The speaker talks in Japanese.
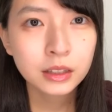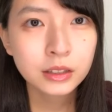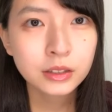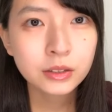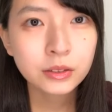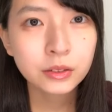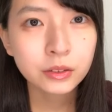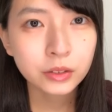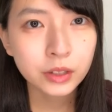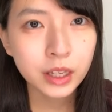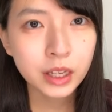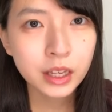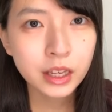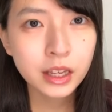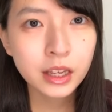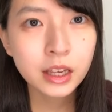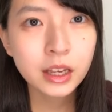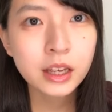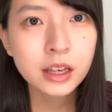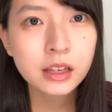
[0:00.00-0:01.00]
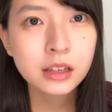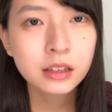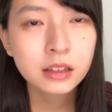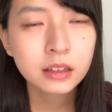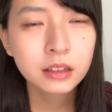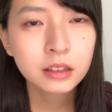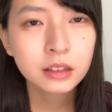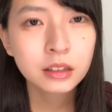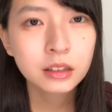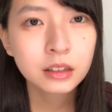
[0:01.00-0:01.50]
そうね
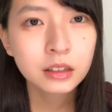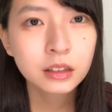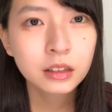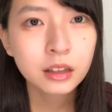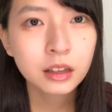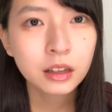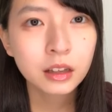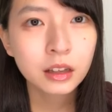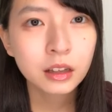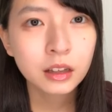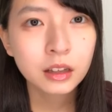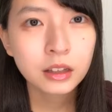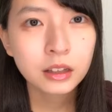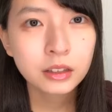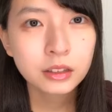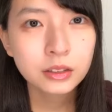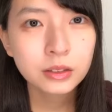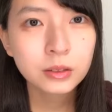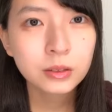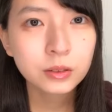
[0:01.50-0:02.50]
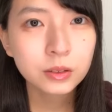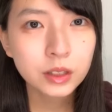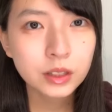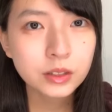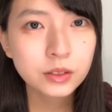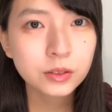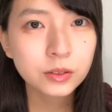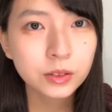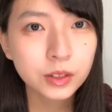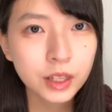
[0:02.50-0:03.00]
そう
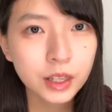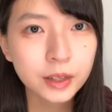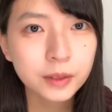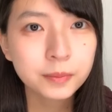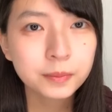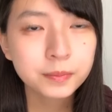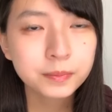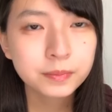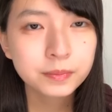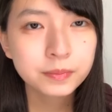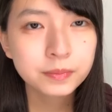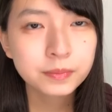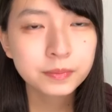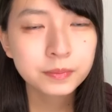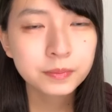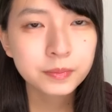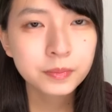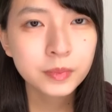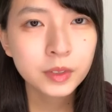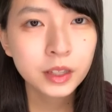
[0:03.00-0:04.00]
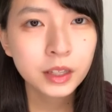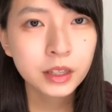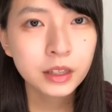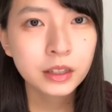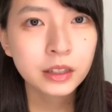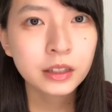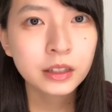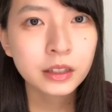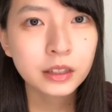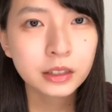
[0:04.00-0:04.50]
ねそうね
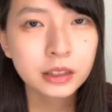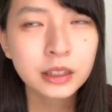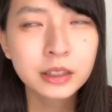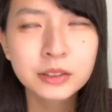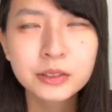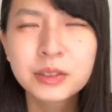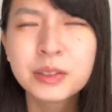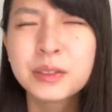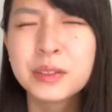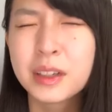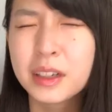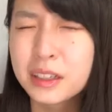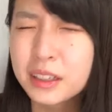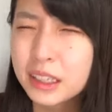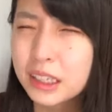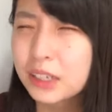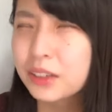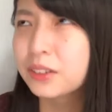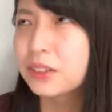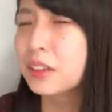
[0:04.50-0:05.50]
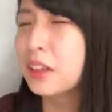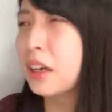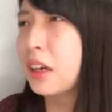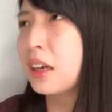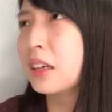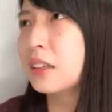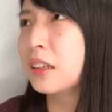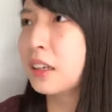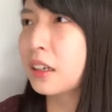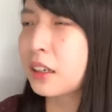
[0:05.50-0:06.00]
あとなんだろう
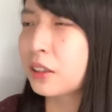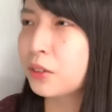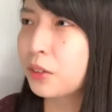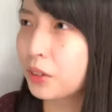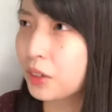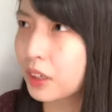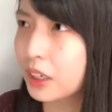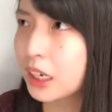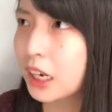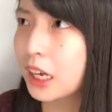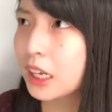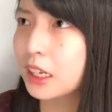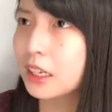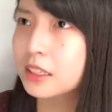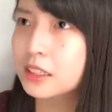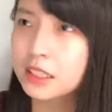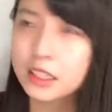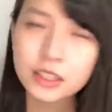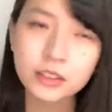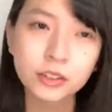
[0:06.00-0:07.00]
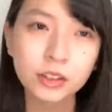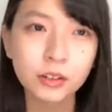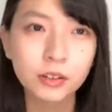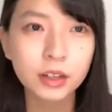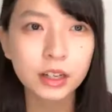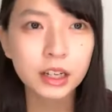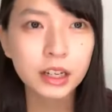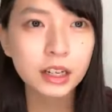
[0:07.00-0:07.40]
ななんかどっから話していいのか分